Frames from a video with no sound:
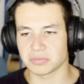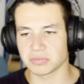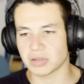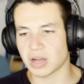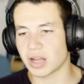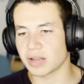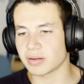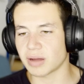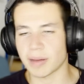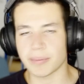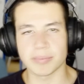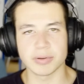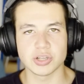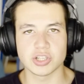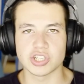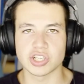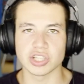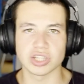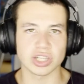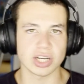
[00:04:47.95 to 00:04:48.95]

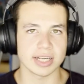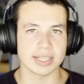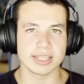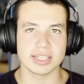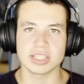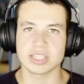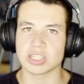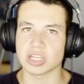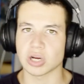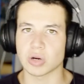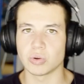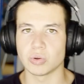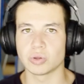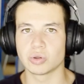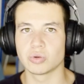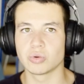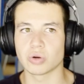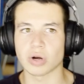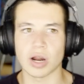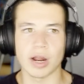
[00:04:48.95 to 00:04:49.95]
обычаи, традиции,
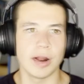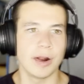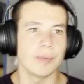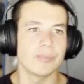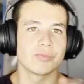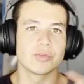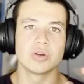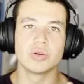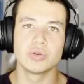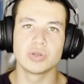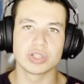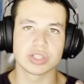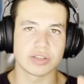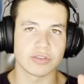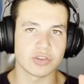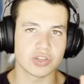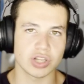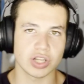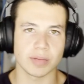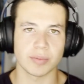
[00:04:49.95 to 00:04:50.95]
культура. Люди
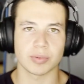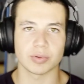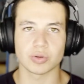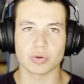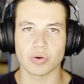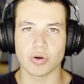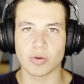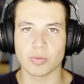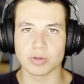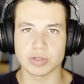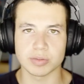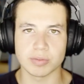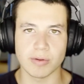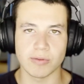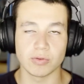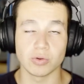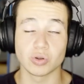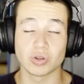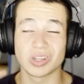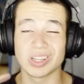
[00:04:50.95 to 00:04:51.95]
совершенно по-другому себя
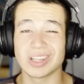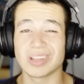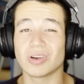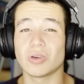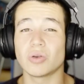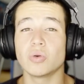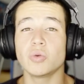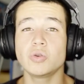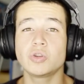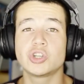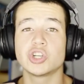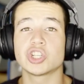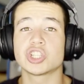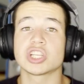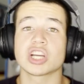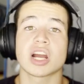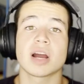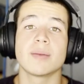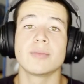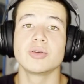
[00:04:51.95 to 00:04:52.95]
ведут. Ты
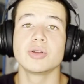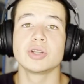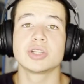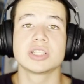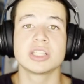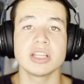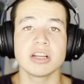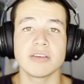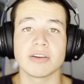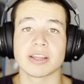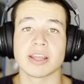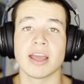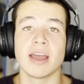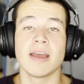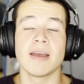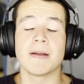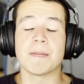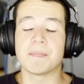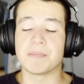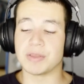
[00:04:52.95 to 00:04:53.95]
учишься коммуницировать
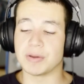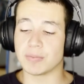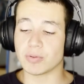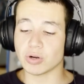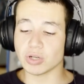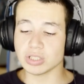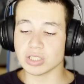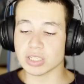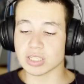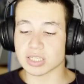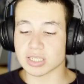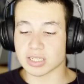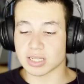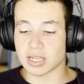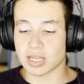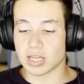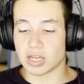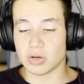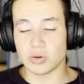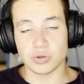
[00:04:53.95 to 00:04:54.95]
не просто с
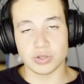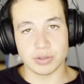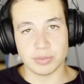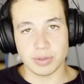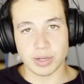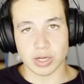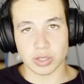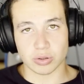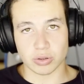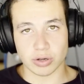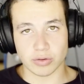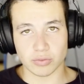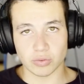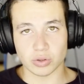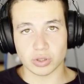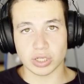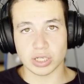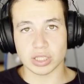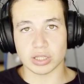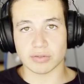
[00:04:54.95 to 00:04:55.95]
э, людьми, которые
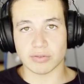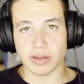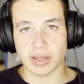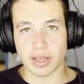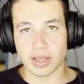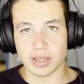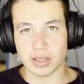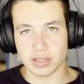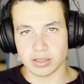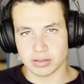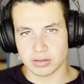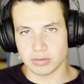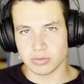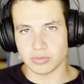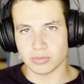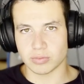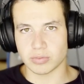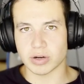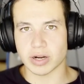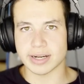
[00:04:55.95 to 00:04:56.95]
внутри твоей
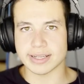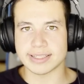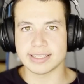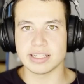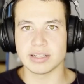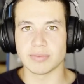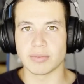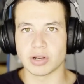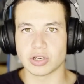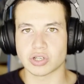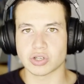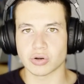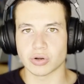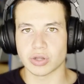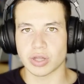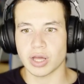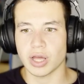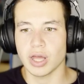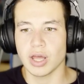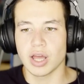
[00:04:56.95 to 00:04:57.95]
ну, России большой,
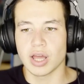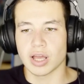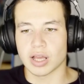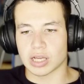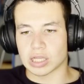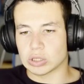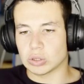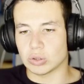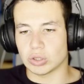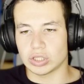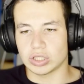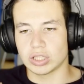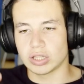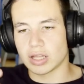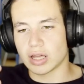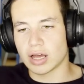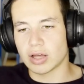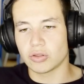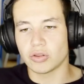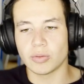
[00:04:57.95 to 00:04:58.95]
да, которые ты
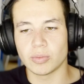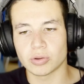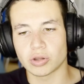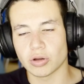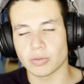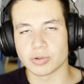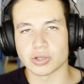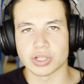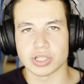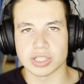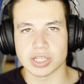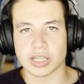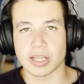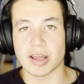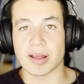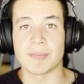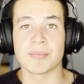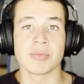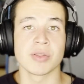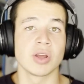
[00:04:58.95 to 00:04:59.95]
на одном и том же
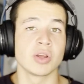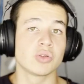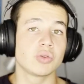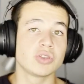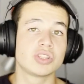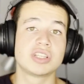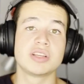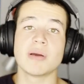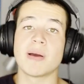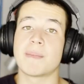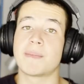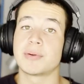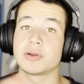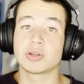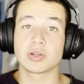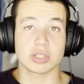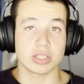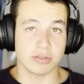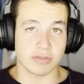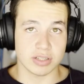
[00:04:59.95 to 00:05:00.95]
языке. Тут тебе
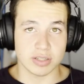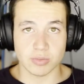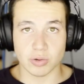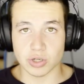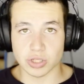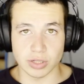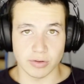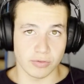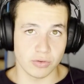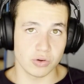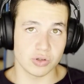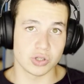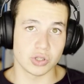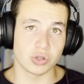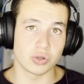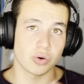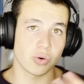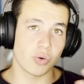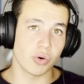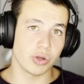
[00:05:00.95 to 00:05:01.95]
придется, возможно, выучить
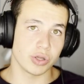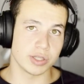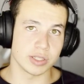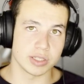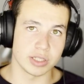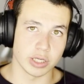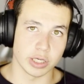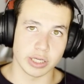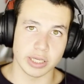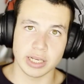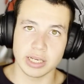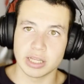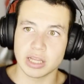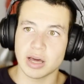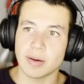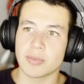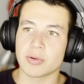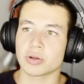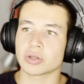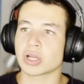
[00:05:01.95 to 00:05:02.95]
другой язык или
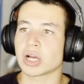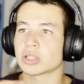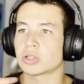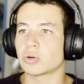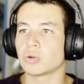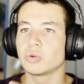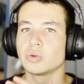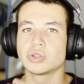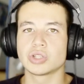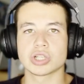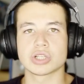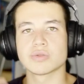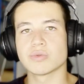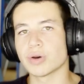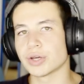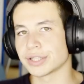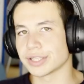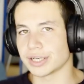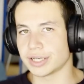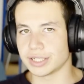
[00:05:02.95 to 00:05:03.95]
наоборот как-то улучшить
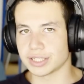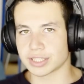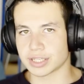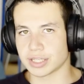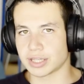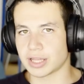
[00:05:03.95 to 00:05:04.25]
свой английский,